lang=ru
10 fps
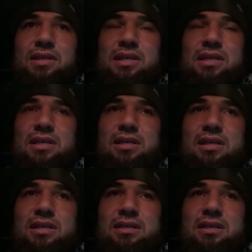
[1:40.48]

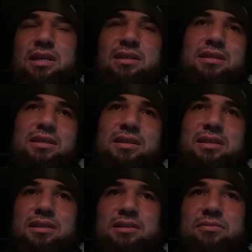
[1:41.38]
А, нет,
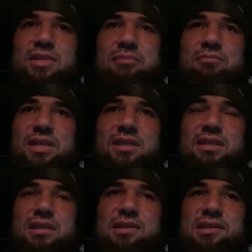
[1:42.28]
э, там э,
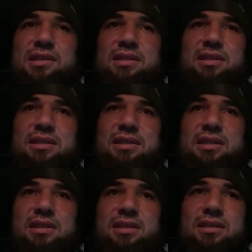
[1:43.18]
несколько
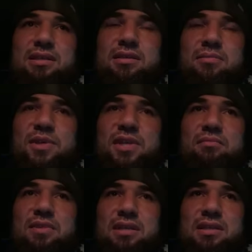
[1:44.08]
дней э,
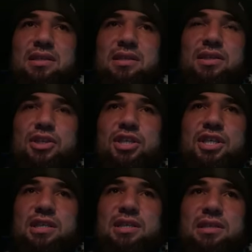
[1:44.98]
принималось
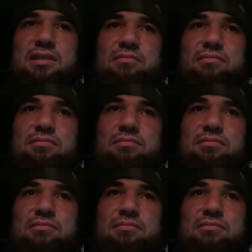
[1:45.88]
решение,